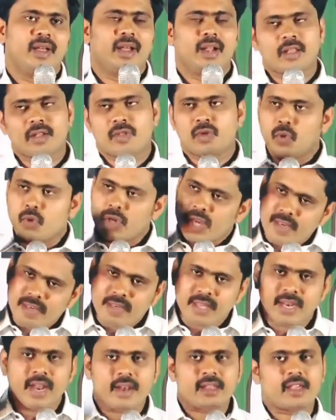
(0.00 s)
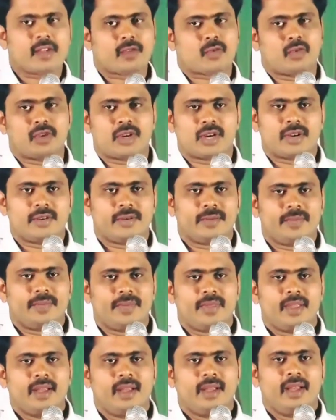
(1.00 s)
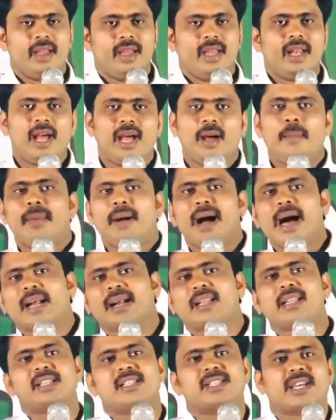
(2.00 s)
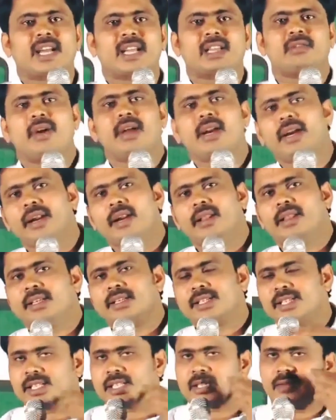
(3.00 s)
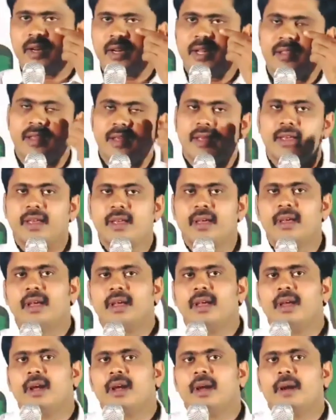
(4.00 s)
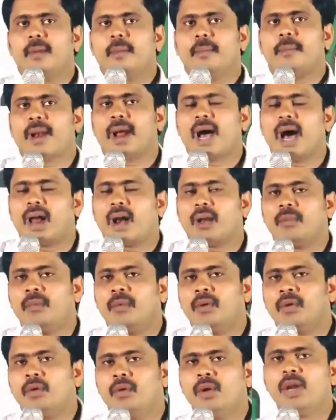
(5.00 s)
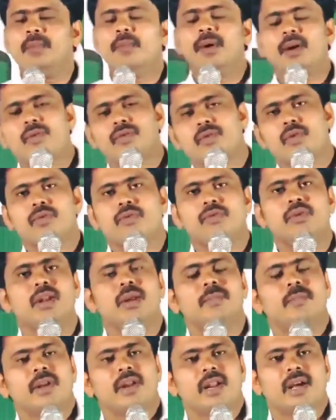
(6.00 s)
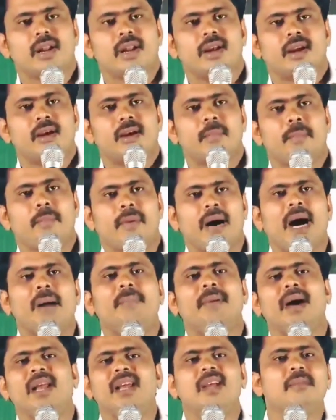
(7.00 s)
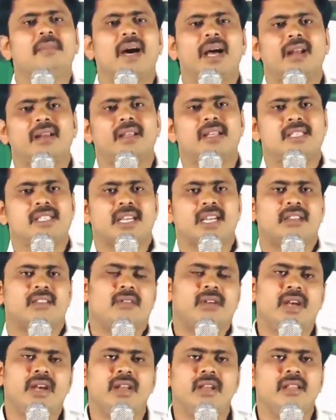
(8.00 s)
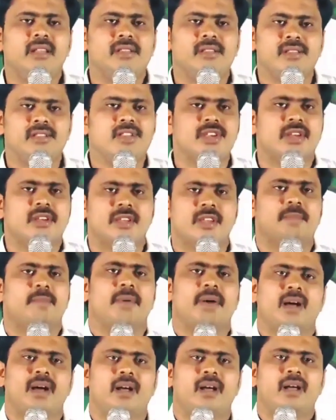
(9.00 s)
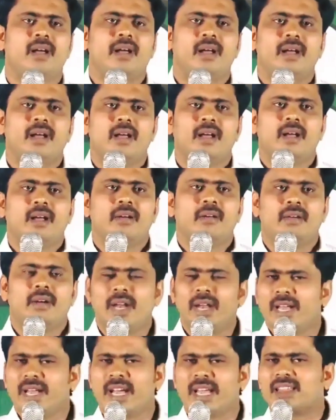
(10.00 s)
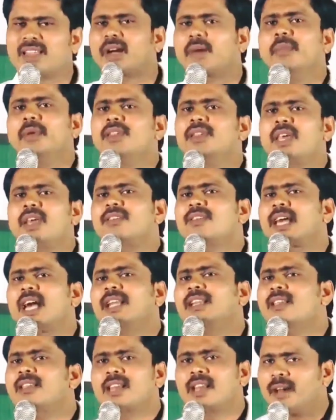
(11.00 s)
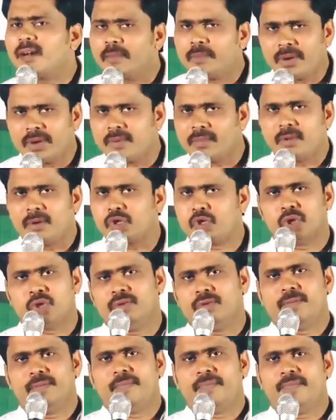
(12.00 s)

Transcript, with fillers: లేదా చూసేసి నేర్చేసుకుంటాడు ఇలా మార్గదర్శకత్వాన్ని నిర్దేశించడం అనేది ప్రారంభం నుండి మనం చూస్తుంటే ప్రియులరా పాపానికి మార్గదర్శకత్వాన్ని నిర్దేశించారు తప్ప వాళ్ళు ఇంకా అంతకుమించి ఏం సాధించలేకపోయారు మనుషులు